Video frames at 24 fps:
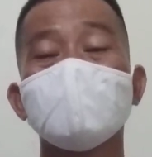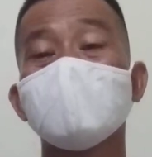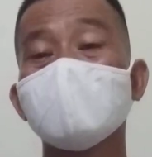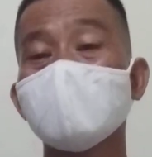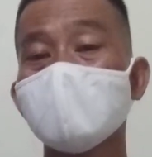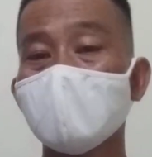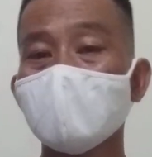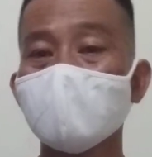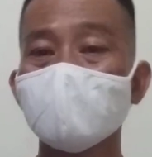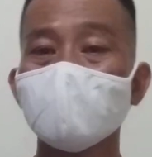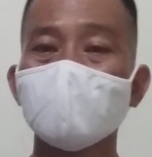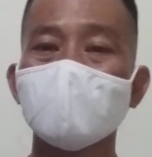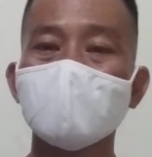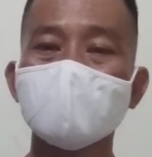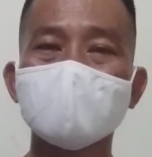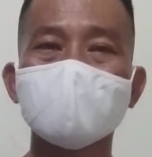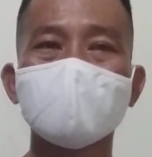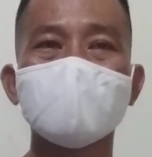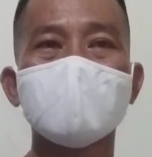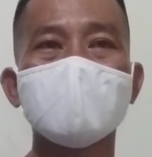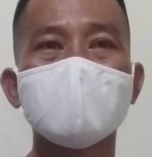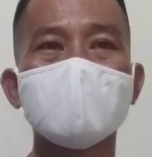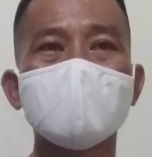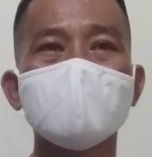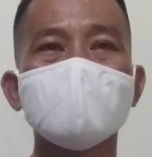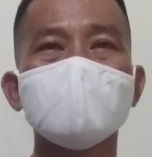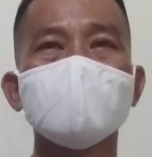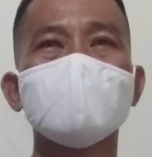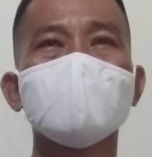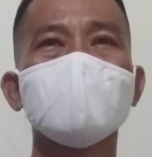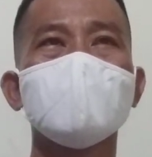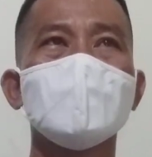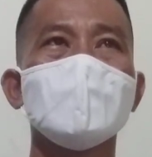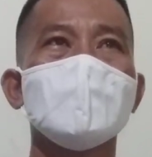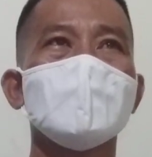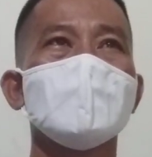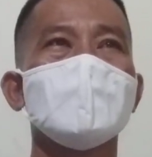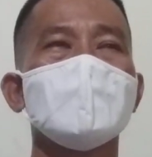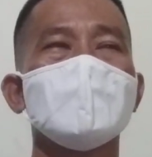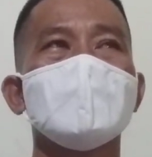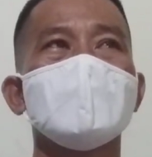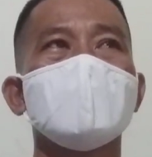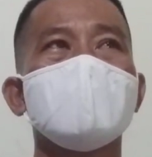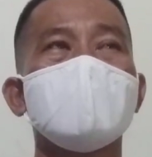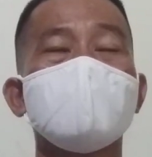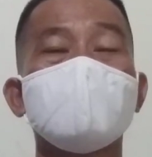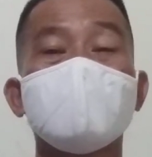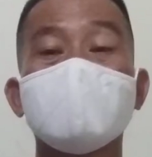Pag nandun ka sa mga ganong
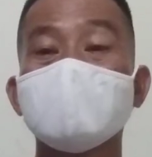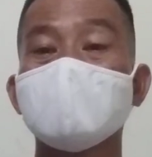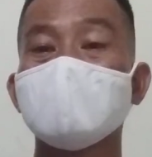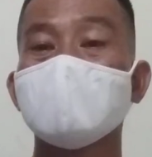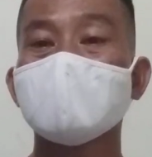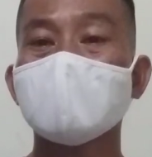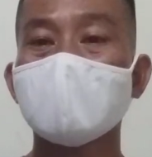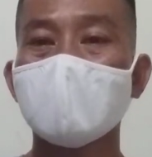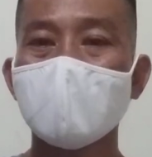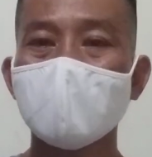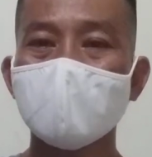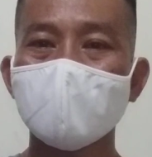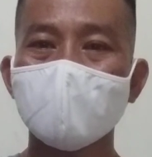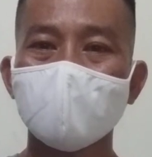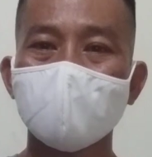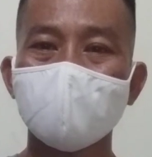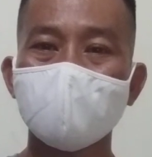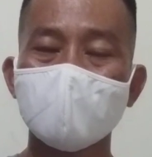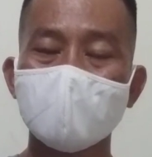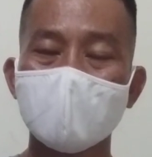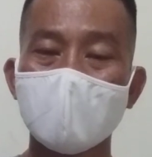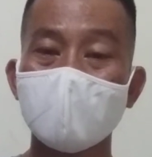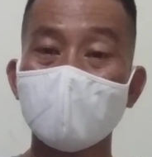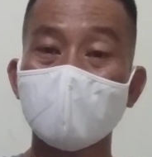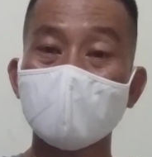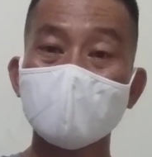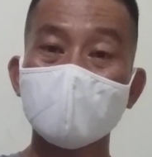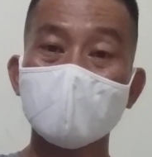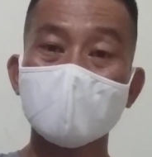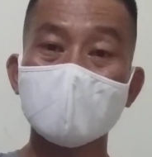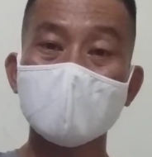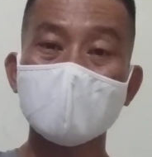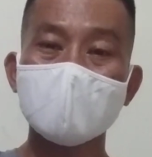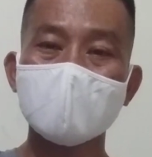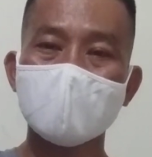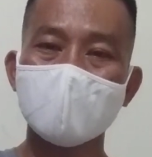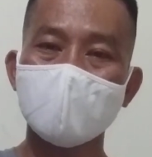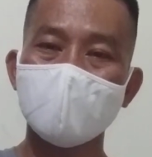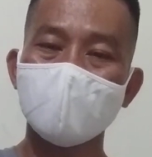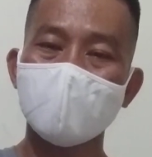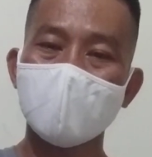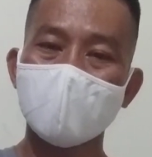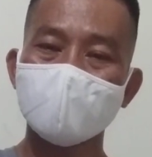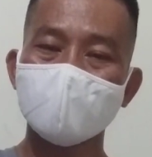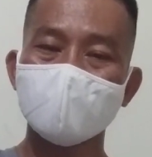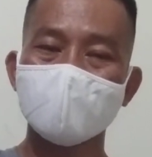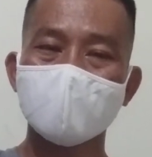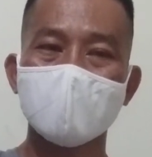pagtatalo, dapat maging
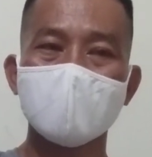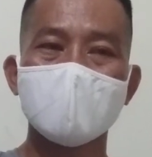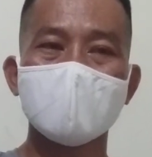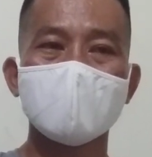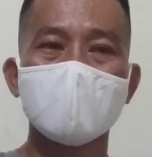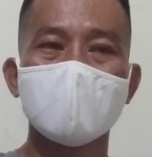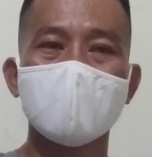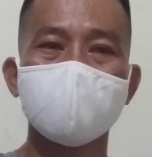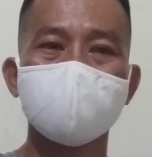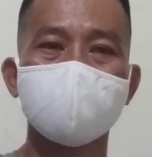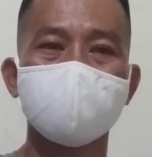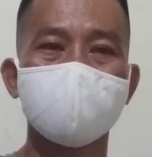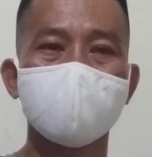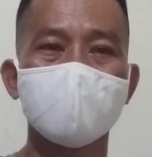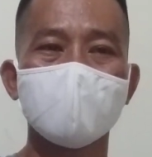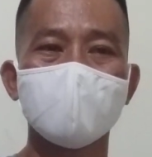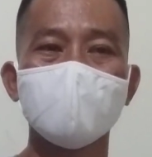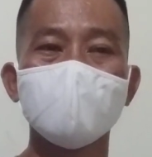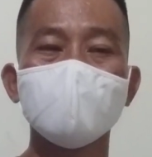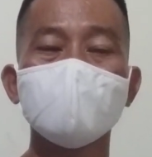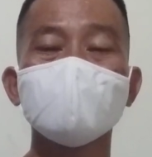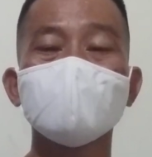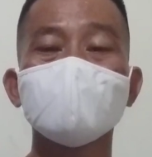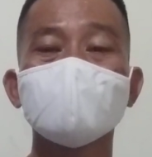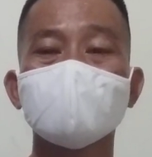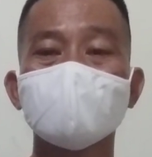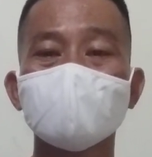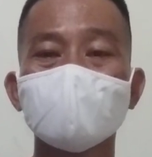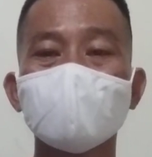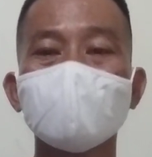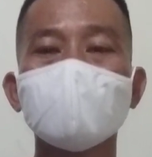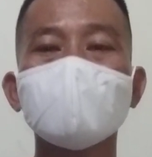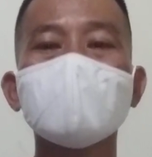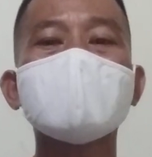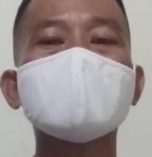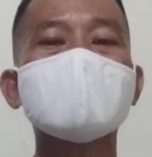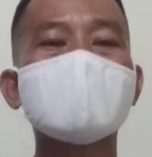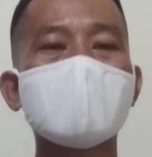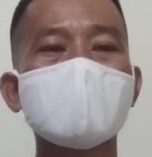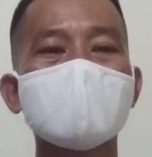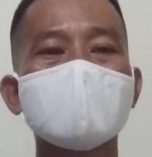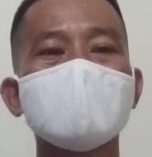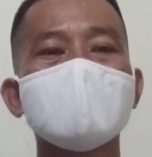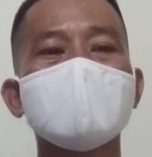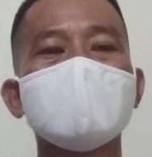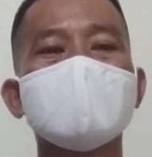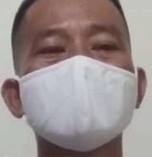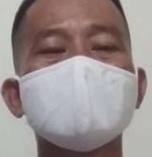kalmado talaga. Yun yung gusto kong
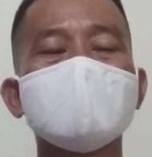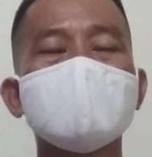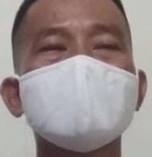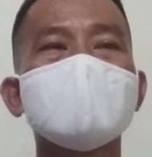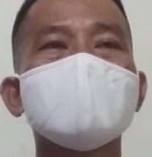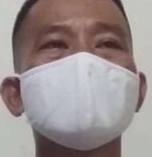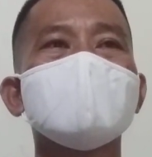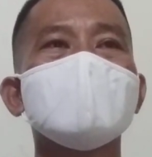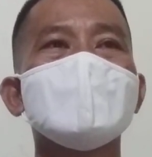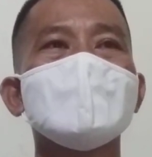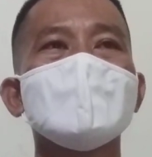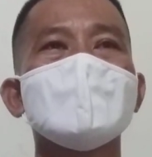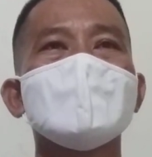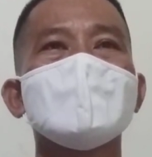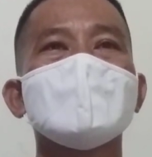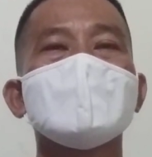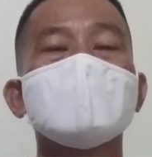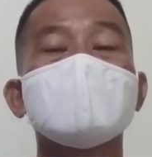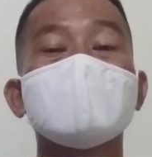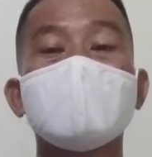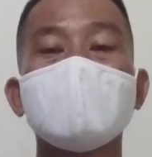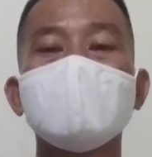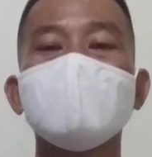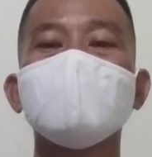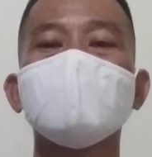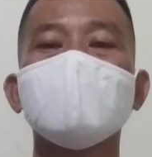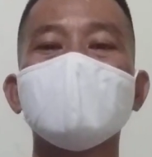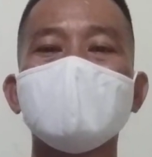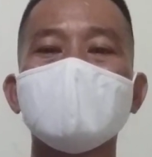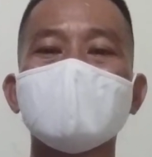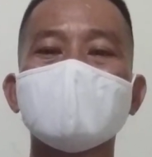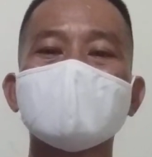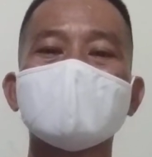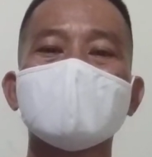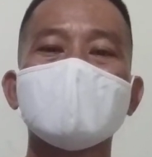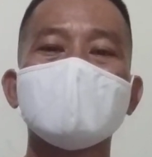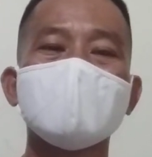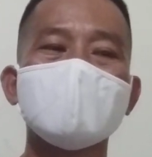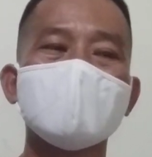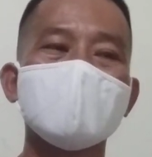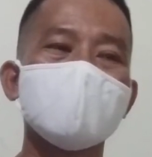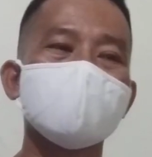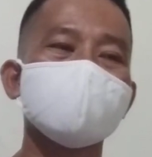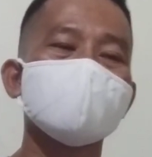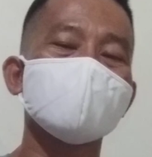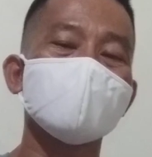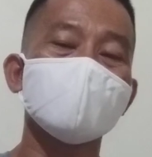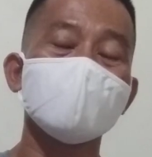katangian na kalimbalan
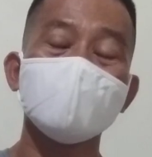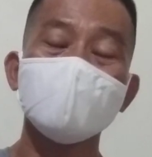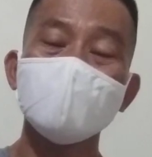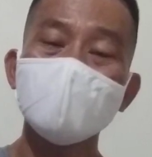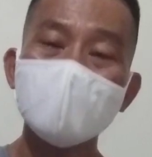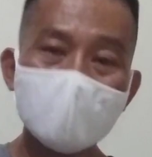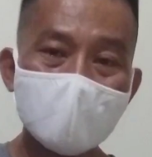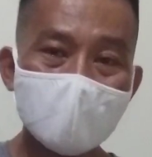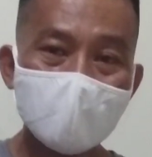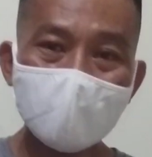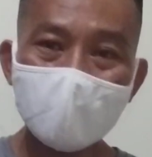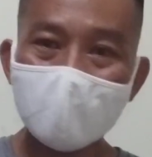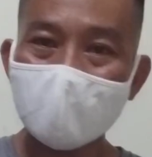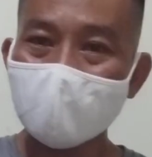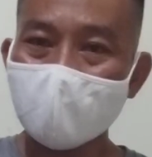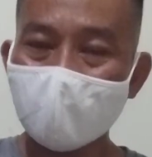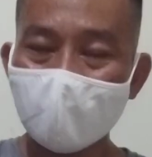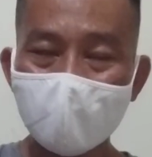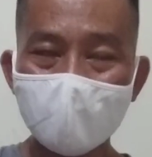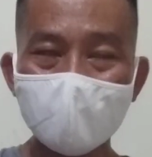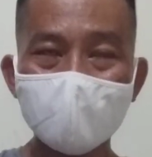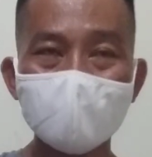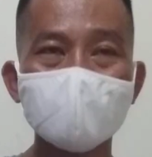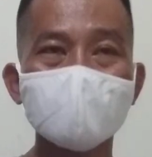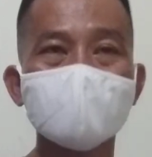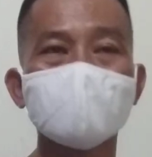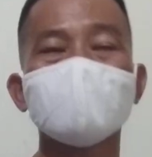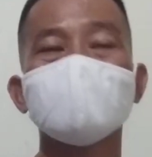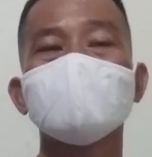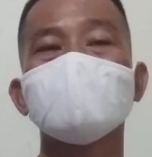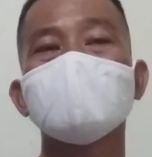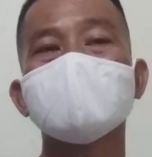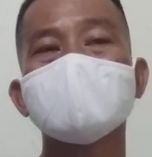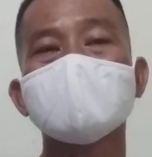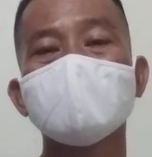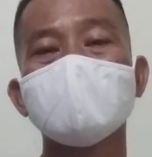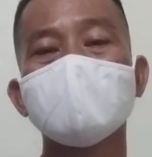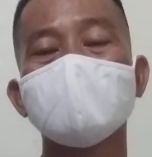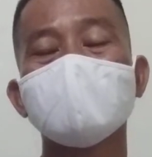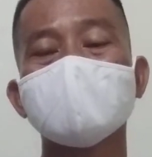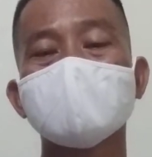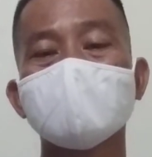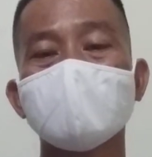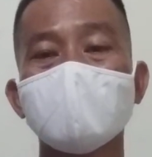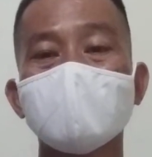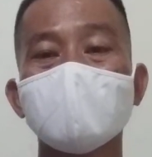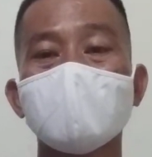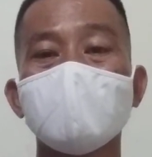talaga. So, yun lang naman. Sabihin sa yung sa'yo,
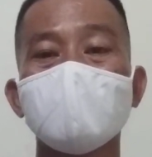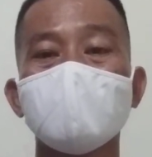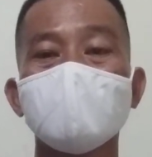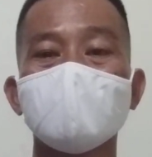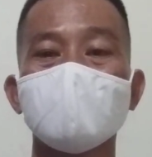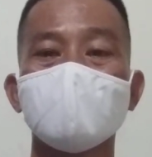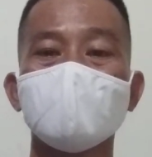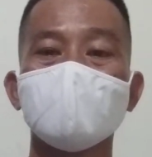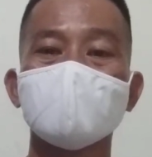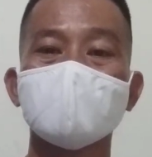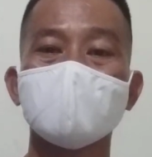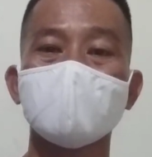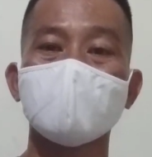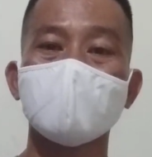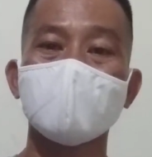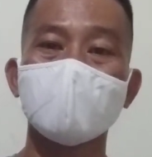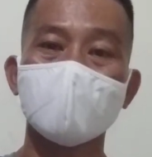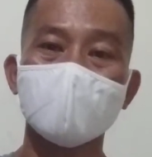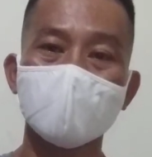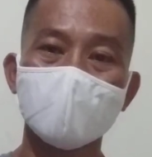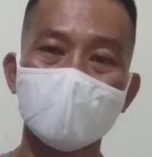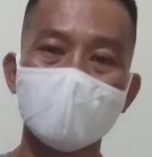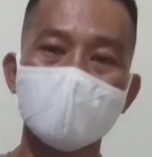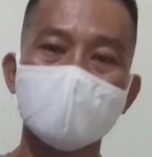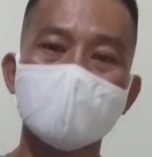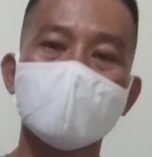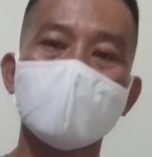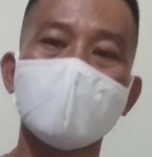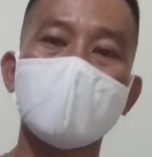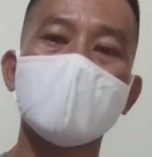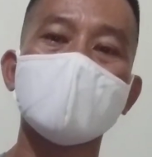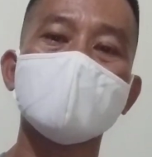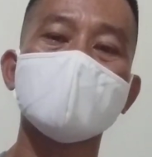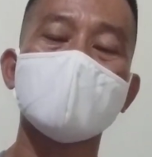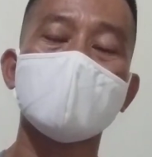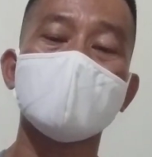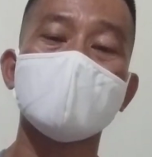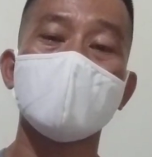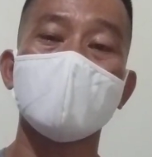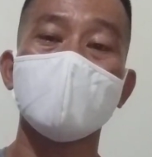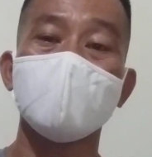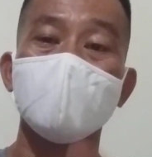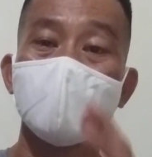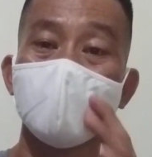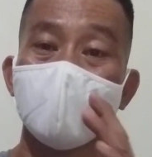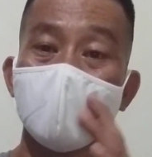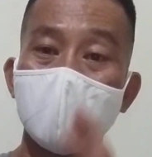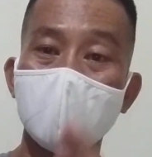masamang-masamang comment, mabuti pa, pag sa may channel.
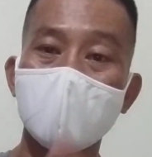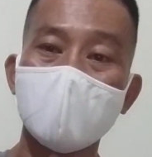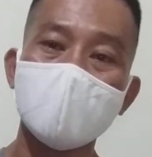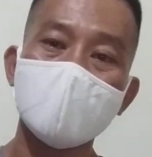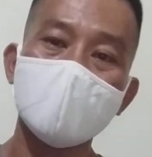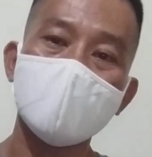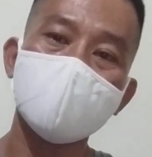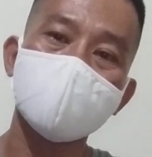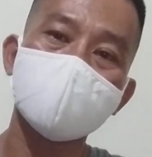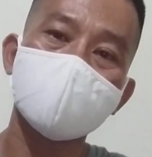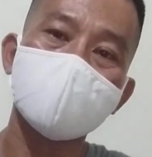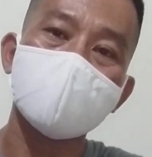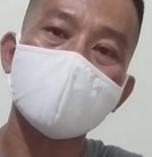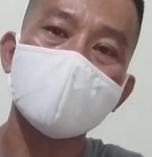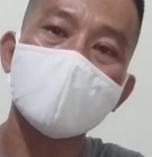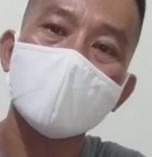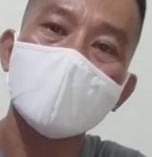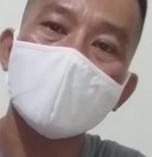Bye!